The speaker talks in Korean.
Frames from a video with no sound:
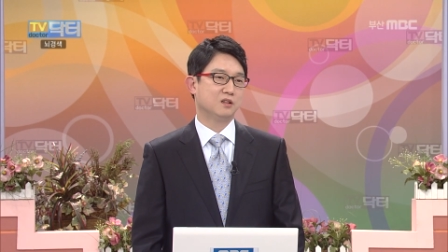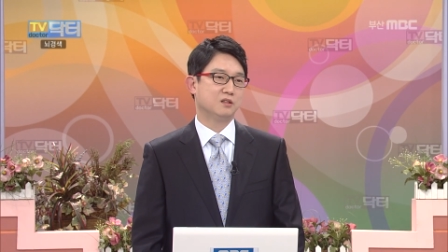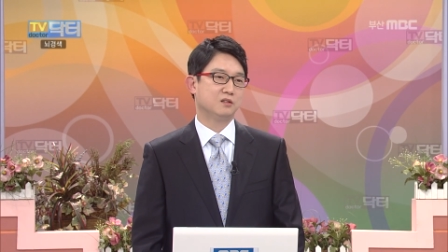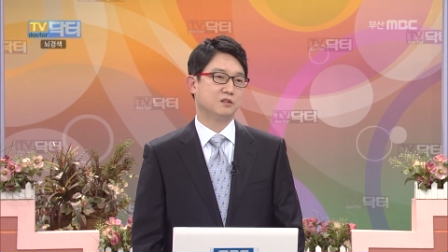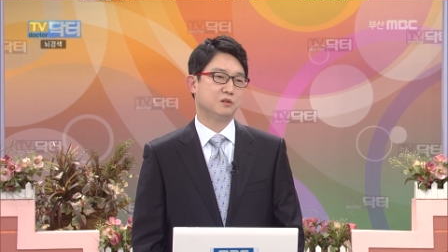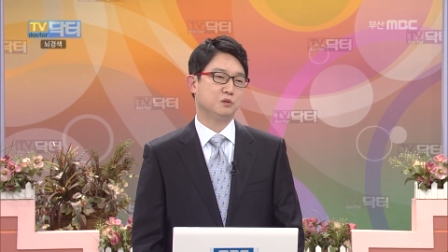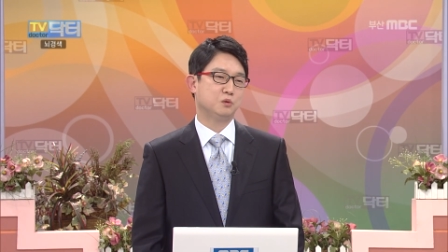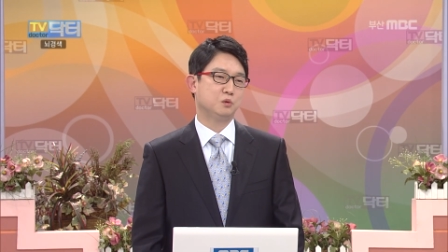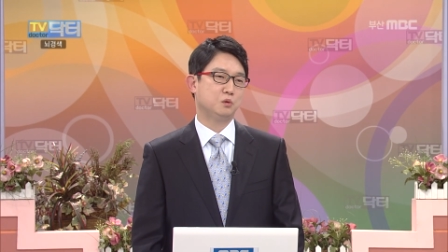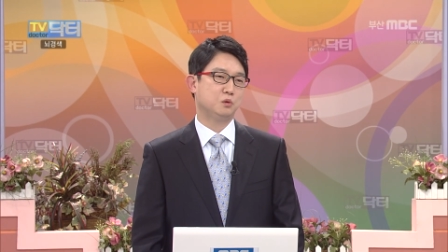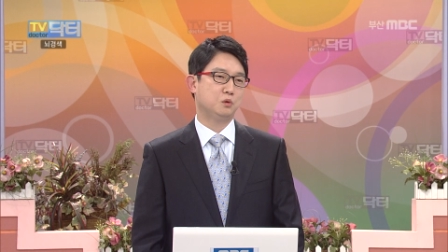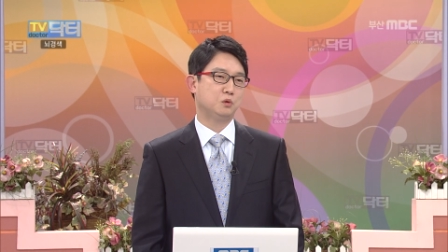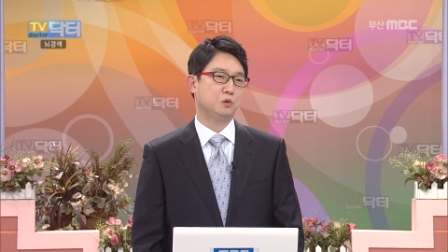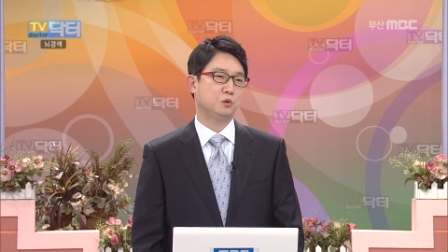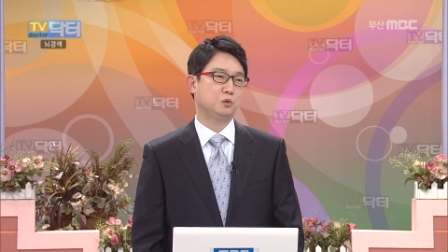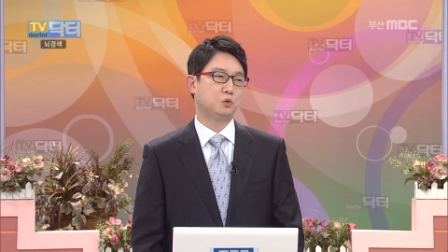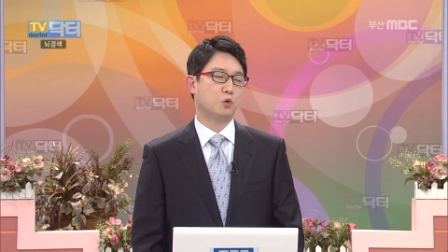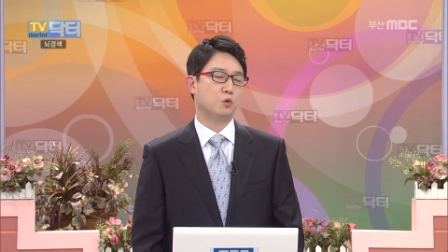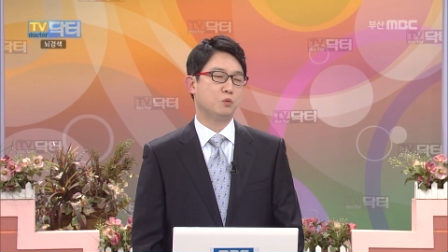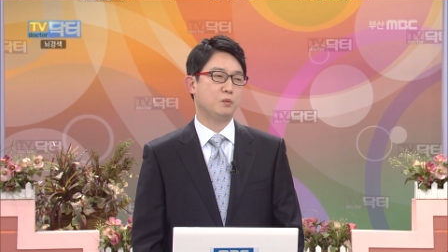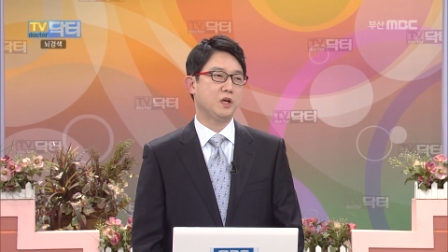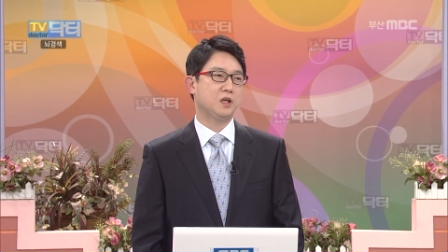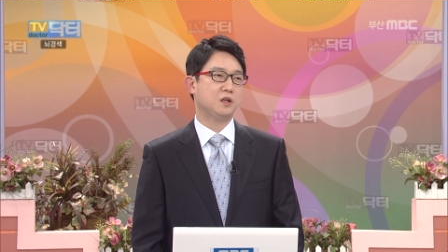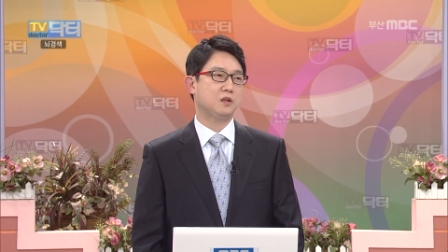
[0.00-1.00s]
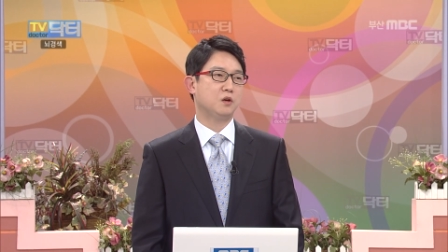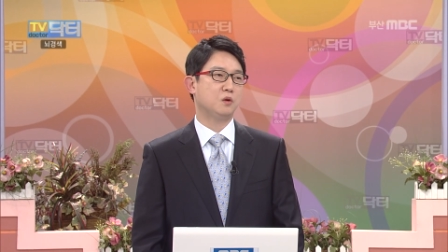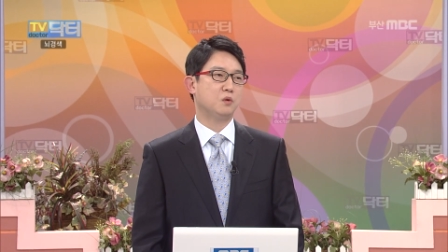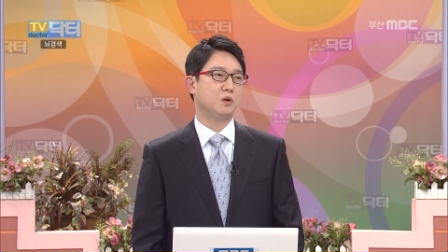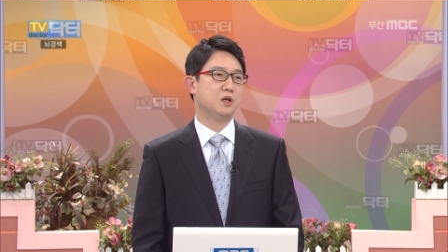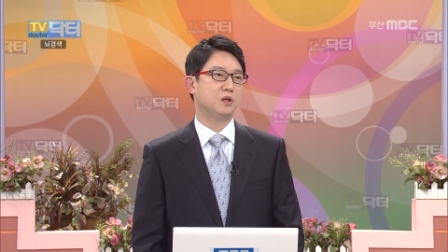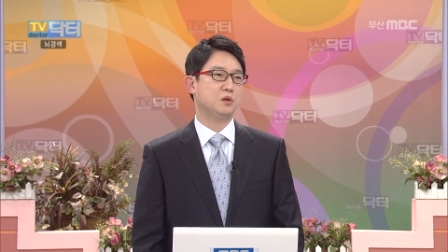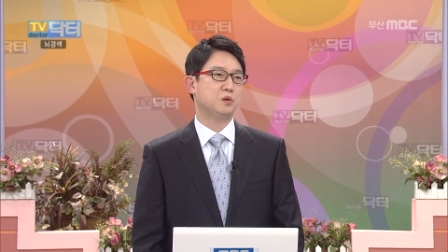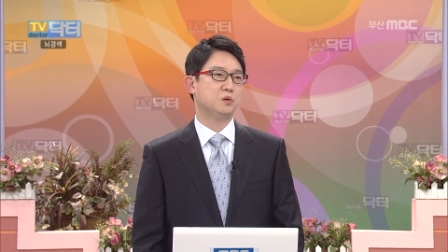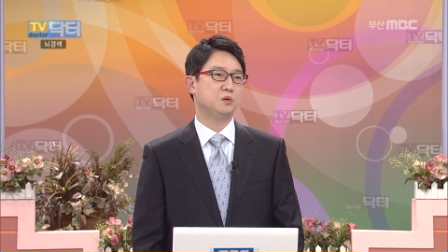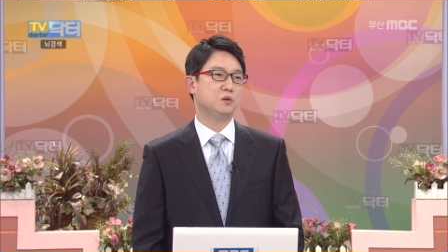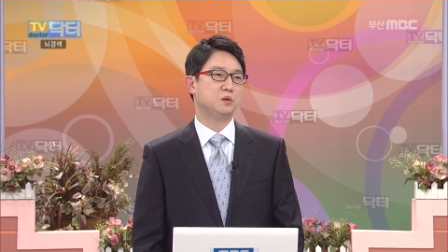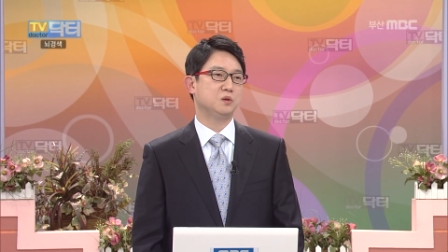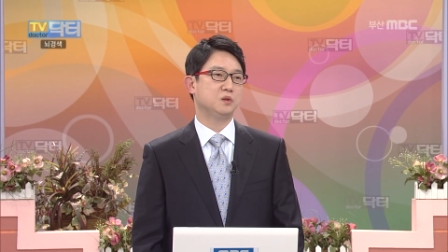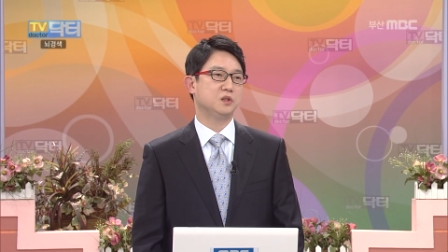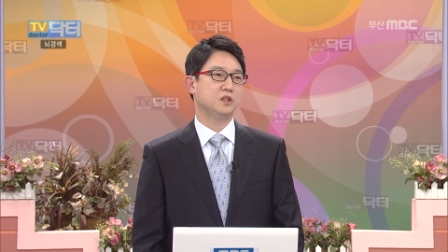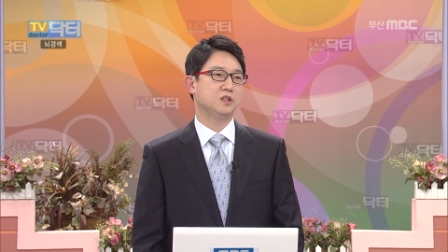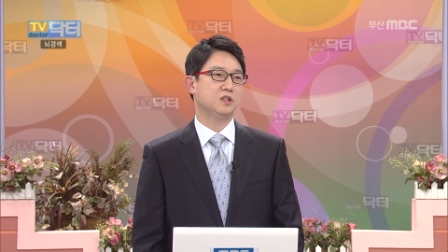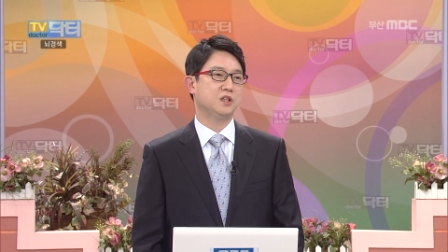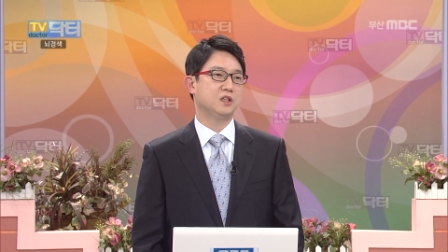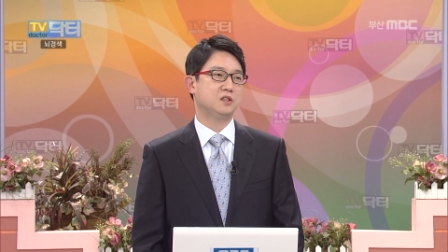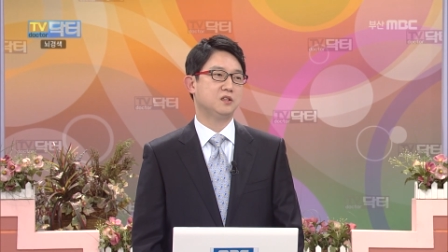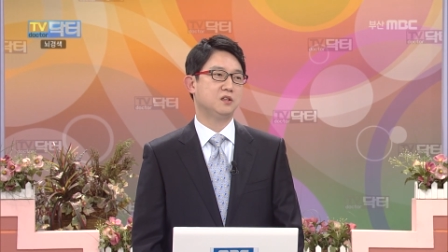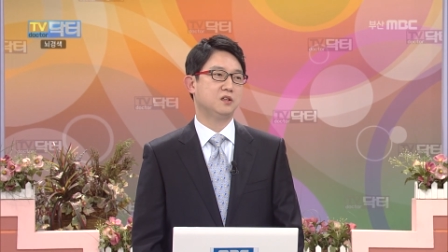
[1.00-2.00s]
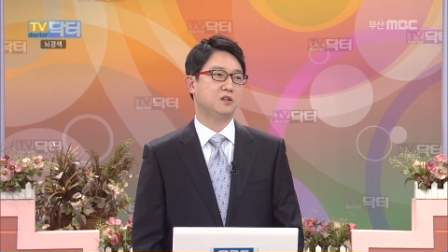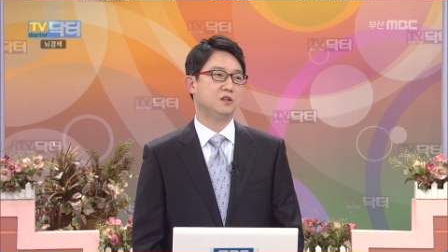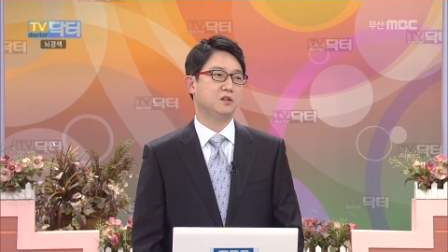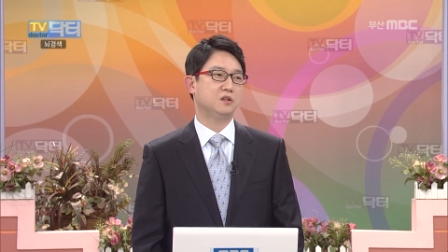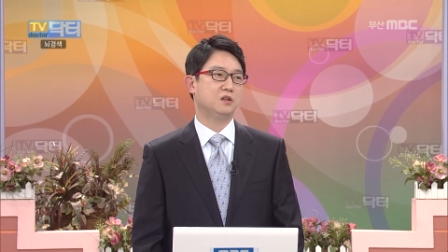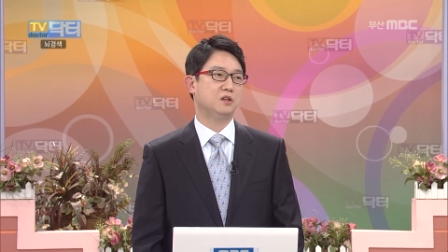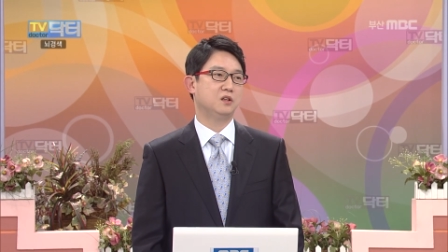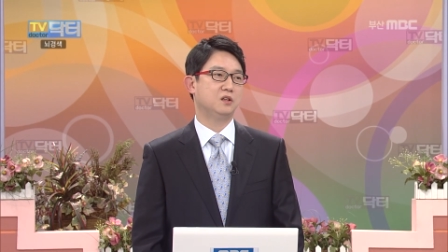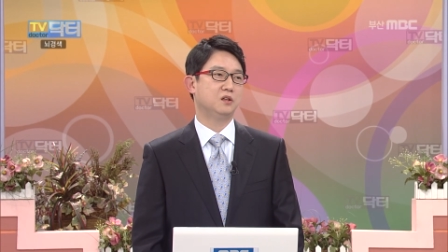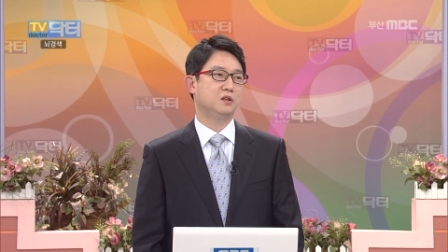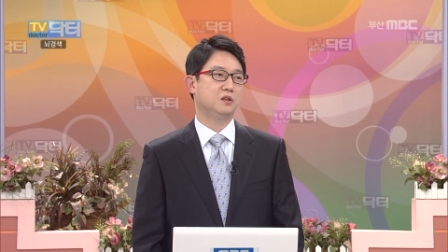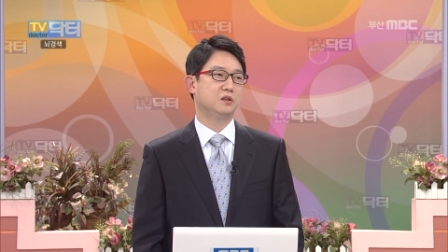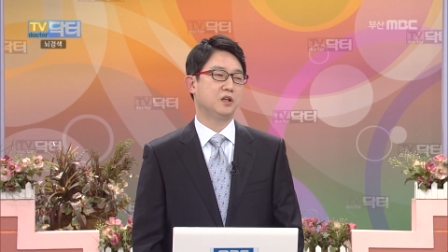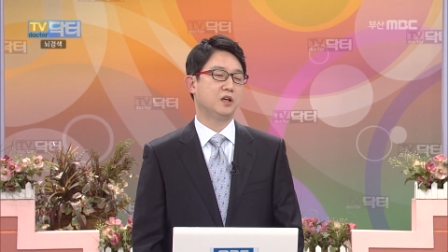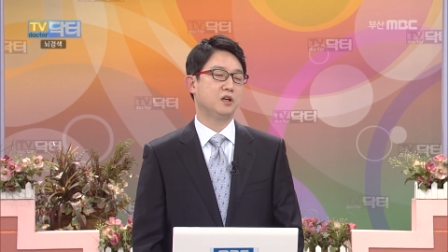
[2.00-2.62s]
그리고 동맥 경화로 인해서 어,